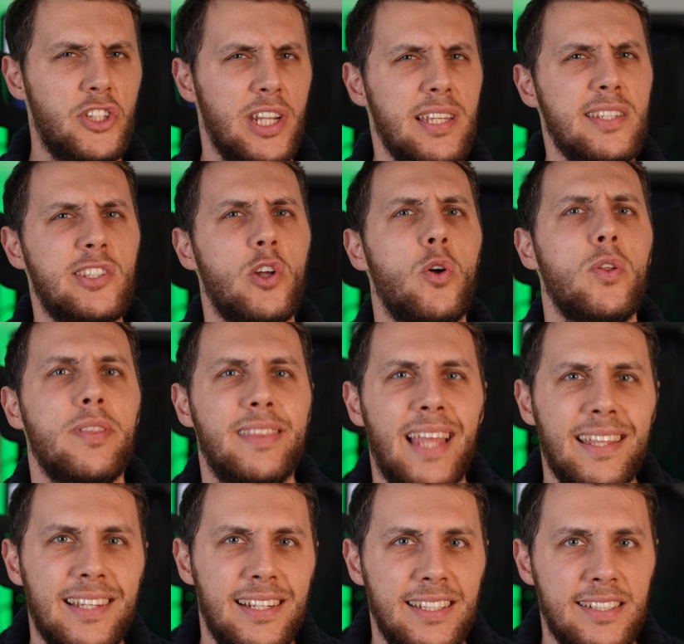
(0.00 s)
Często
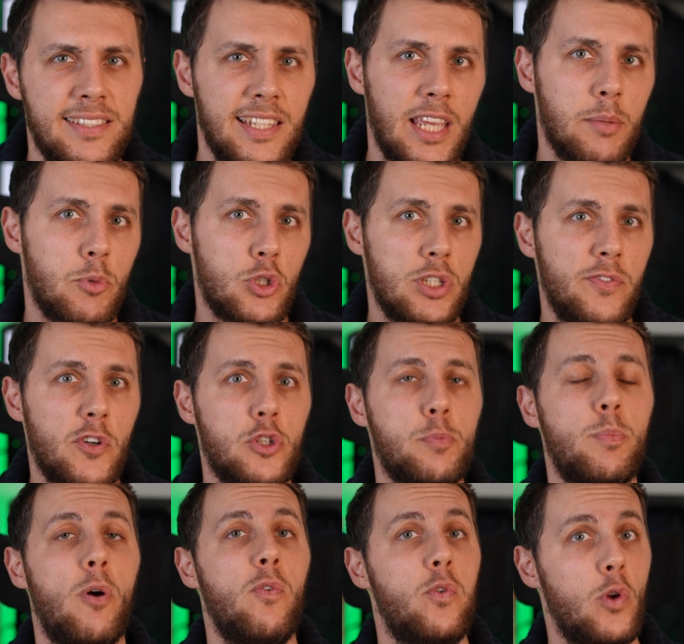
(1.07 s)
nadal istnieje możliwość
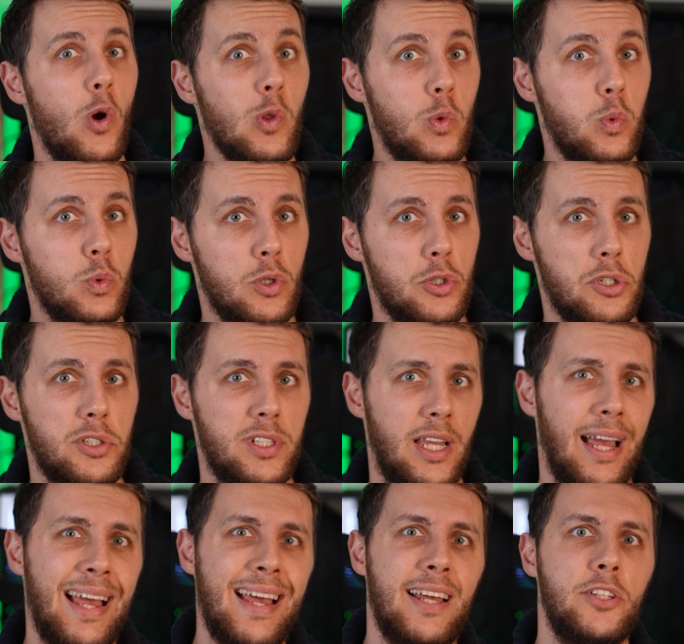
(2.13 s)
powrotu do
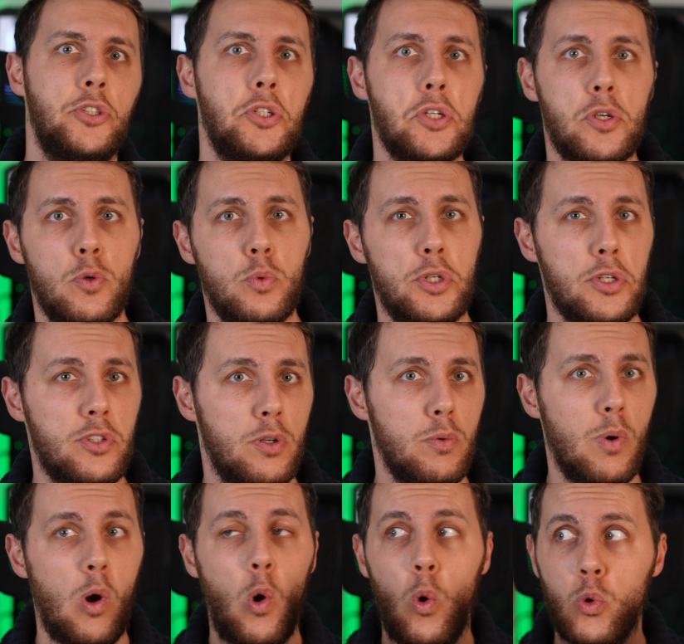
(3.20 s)
życia. Dziś ludzie
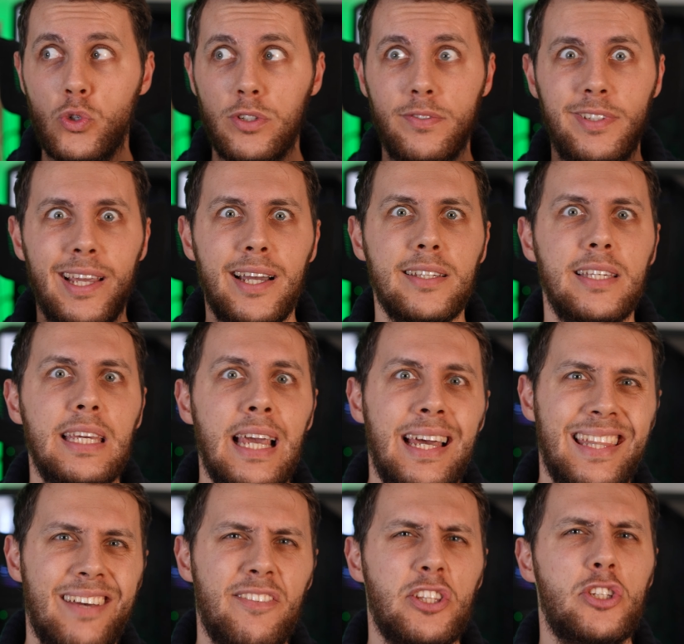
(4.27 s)
są ożywiani
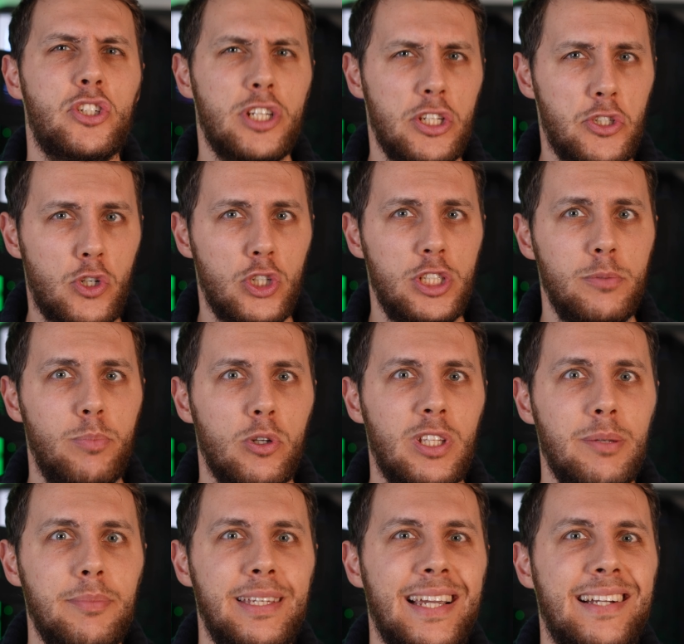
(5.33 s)
nawet 6 godzin po
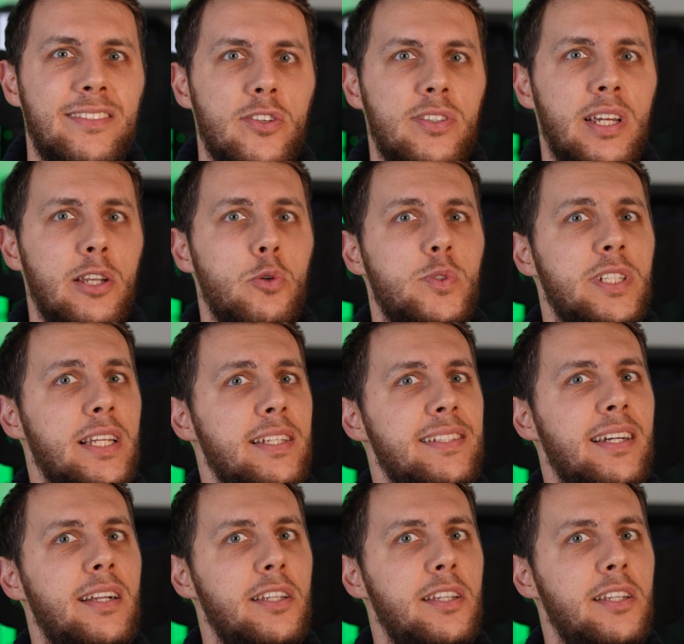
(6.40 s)
tym, jak zostali uznani za